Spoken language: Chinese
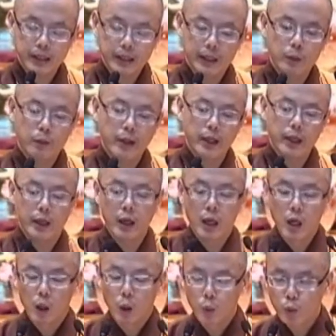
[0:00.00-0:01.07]
因为
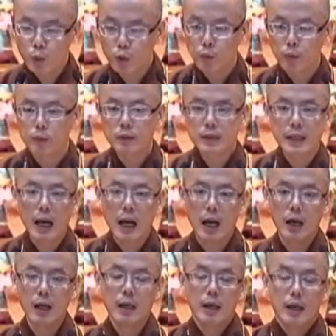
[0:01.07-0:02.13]
龙树菩萨。
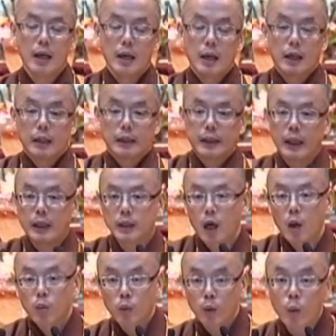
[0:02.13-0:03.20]
也
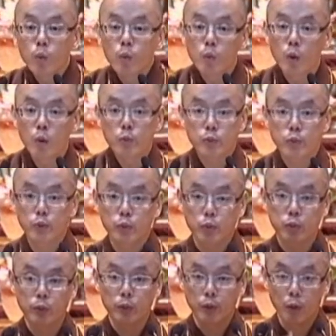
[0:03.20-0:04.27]
到龙宫去
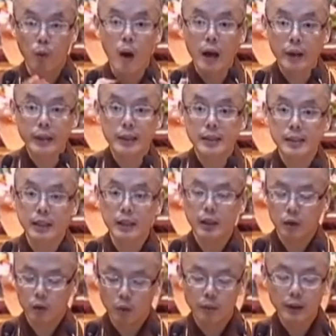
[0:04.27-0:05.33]
取《华严
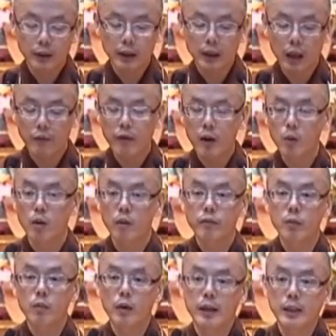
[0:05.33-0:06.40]
经》，我们的《大方广
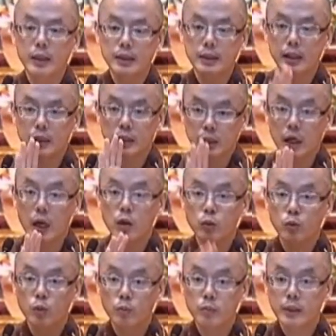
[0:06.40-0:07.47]
佛华严经》上
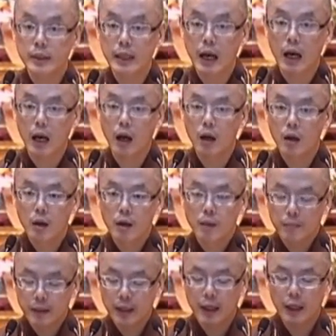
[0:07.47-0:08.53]
中下。
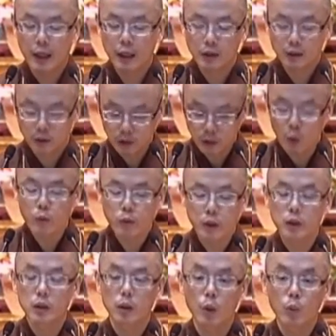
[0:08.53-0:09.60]
品都
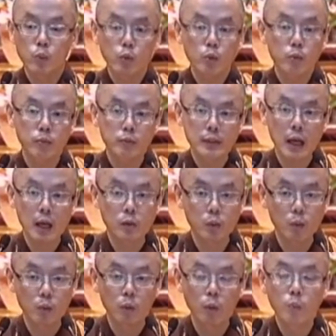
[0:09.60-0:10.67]
是龙树菩萨
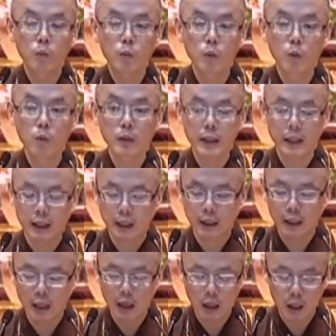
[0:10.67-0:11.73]
从龙宫
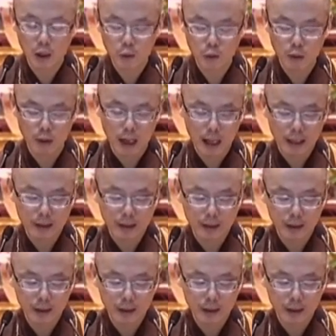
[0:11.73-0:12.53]
里而取来的，